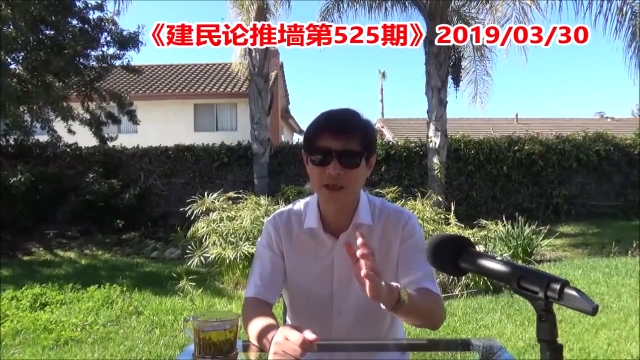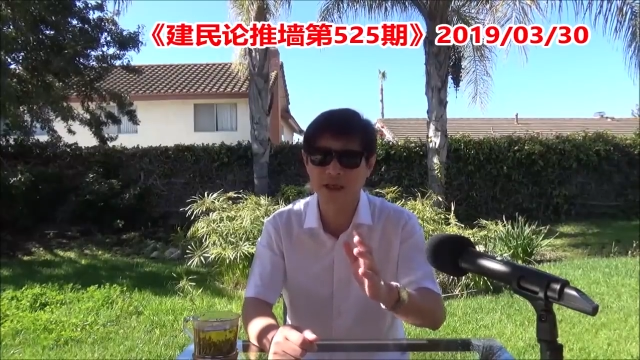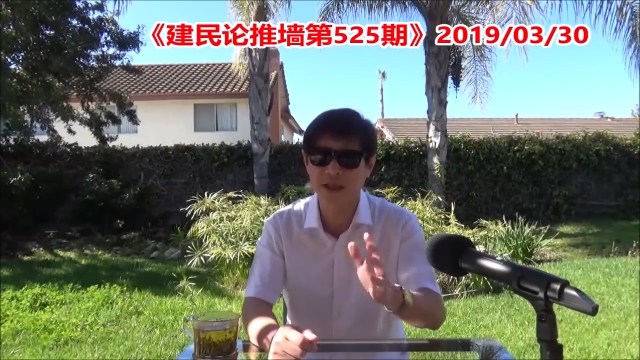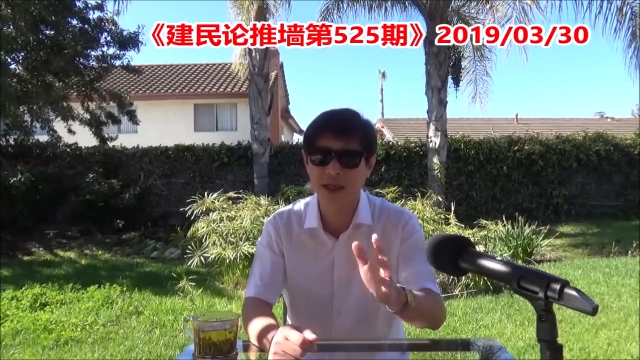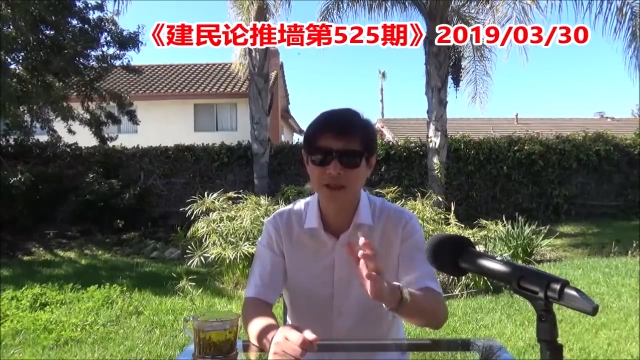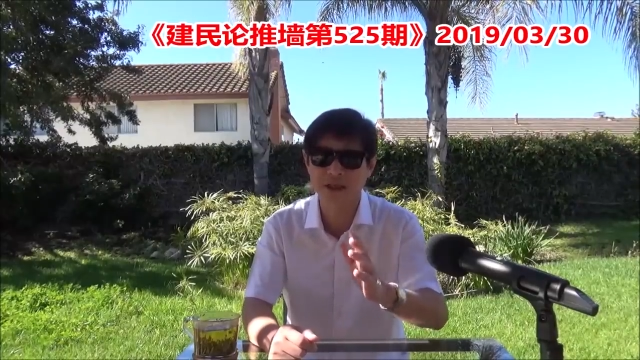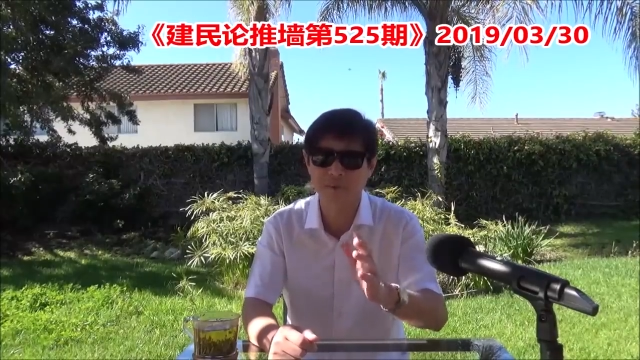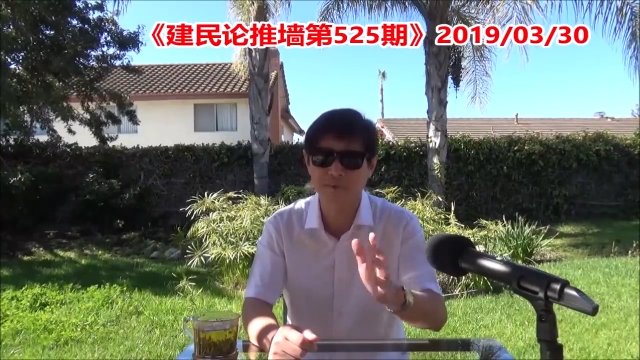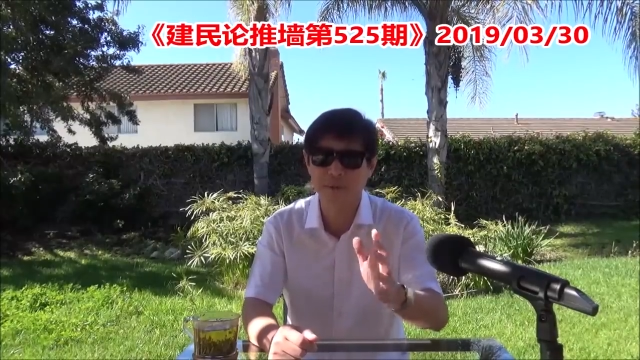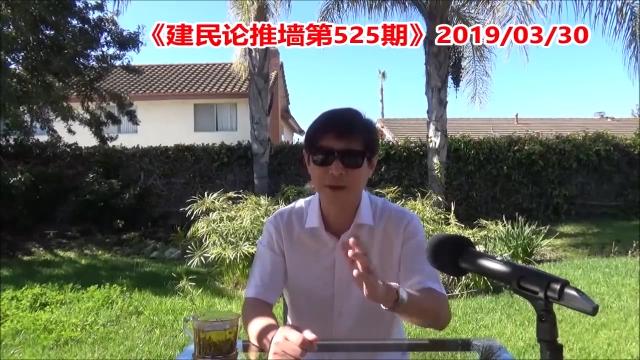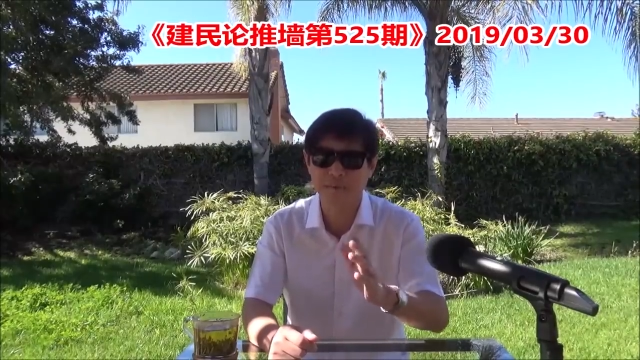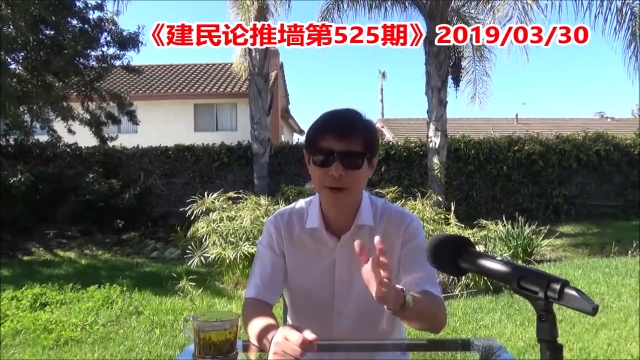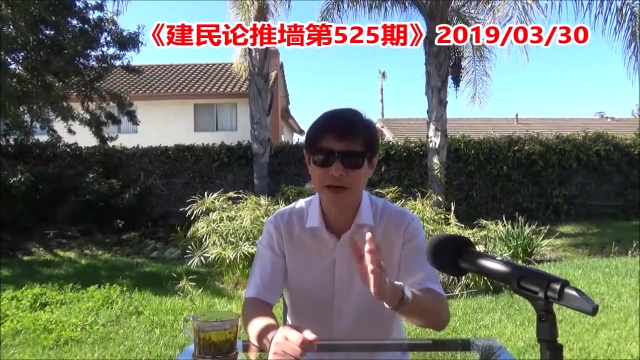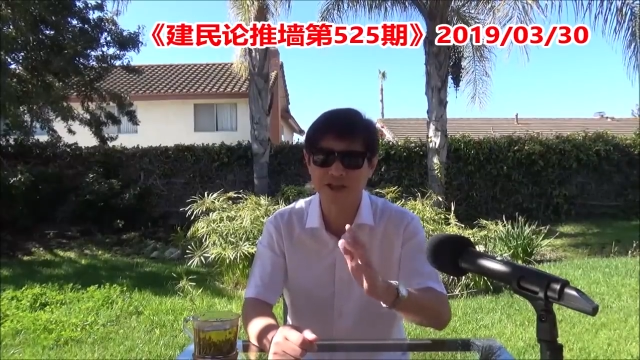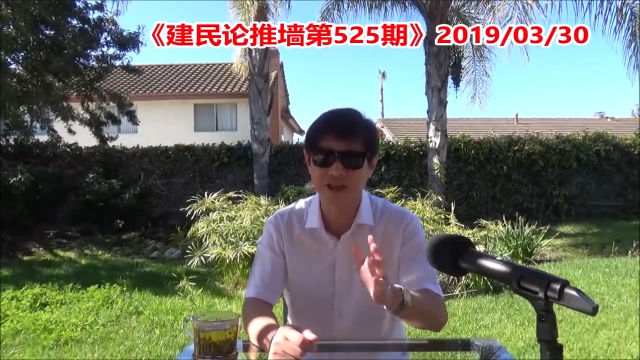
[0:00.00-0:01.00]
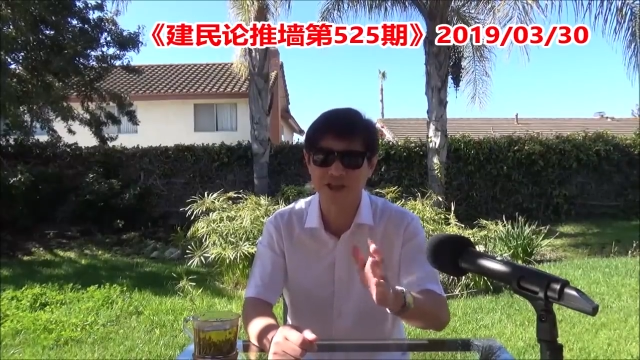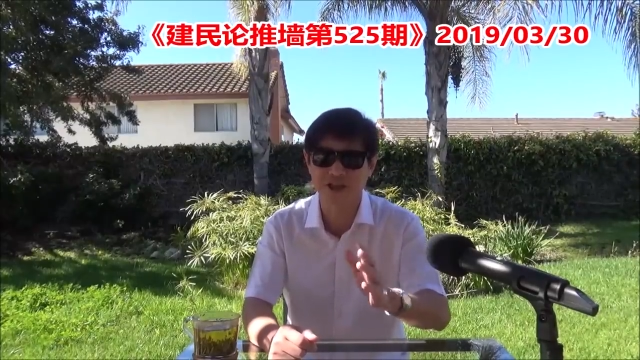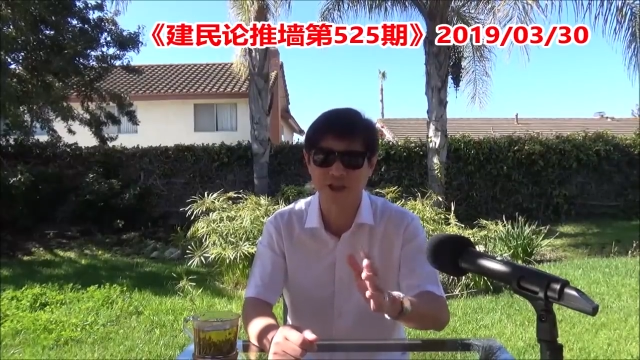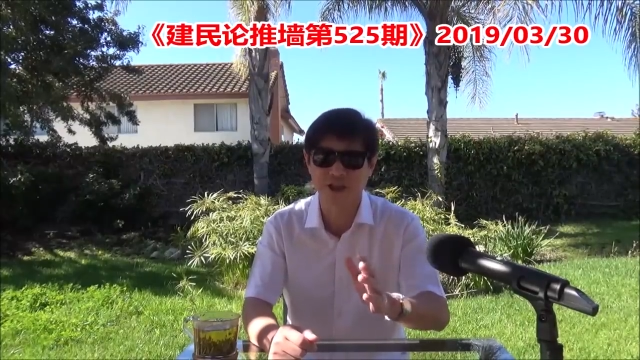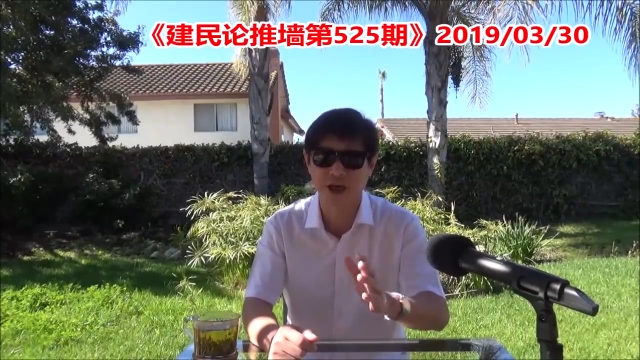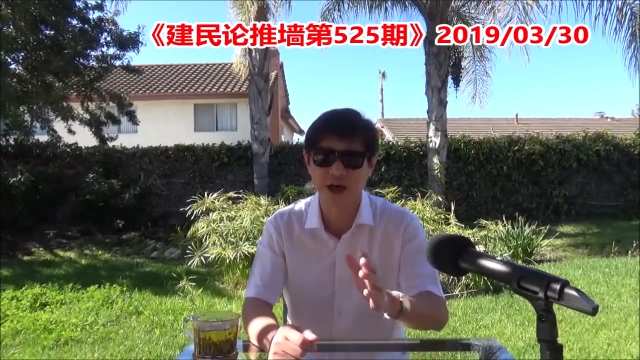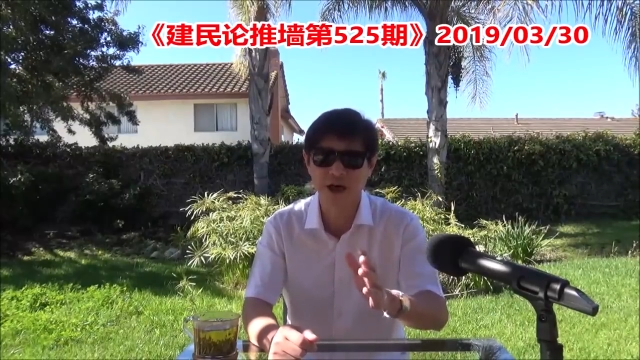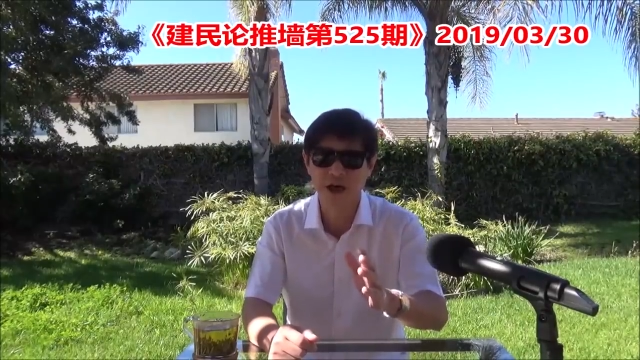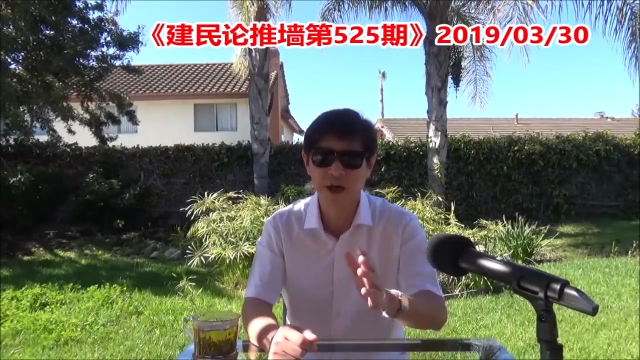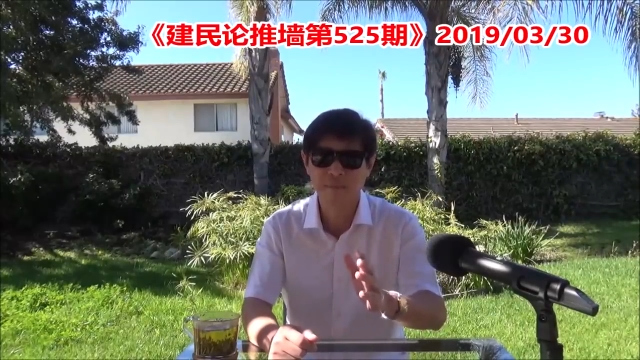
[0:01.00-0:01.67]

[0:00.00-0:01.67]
跟他是并排骑行的。